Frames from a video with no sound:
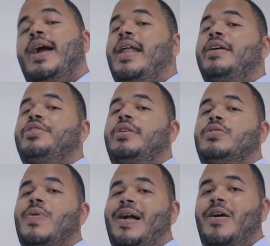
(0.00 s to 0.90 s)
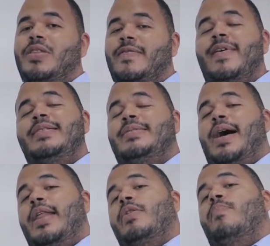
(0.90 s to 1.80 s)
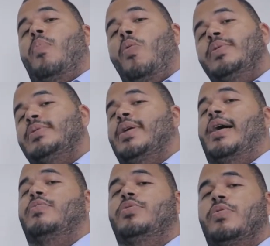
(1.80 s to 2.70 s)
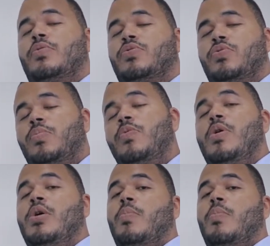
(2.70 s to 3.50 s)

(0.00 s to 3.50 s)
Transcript: garante que a sua calda vai estar em bom estado de consumo